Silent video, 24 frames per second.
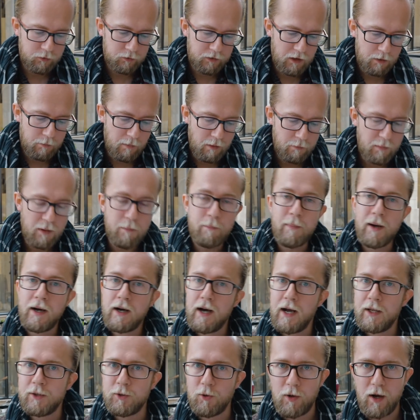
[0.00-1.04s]
Tutaj mamy
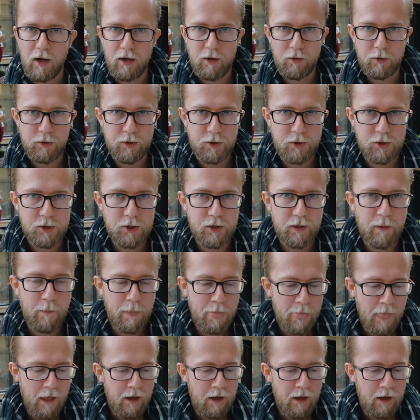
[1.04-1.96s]
mechanokaloryczny.